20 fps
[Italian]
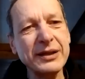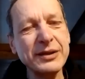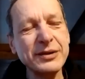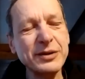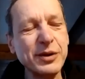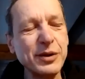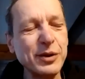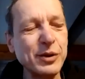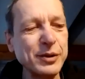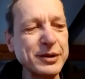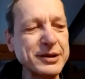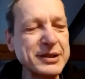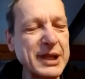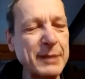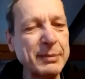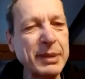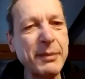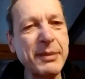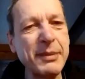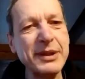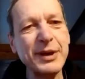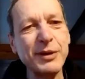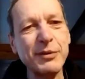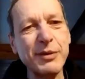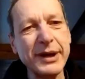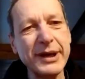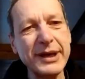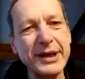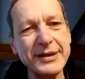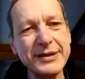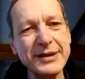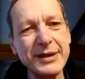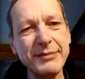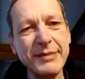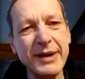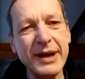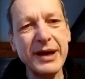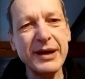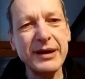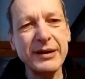scorsa, prima di
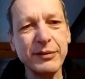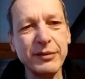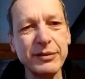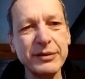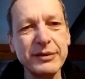Quaresima,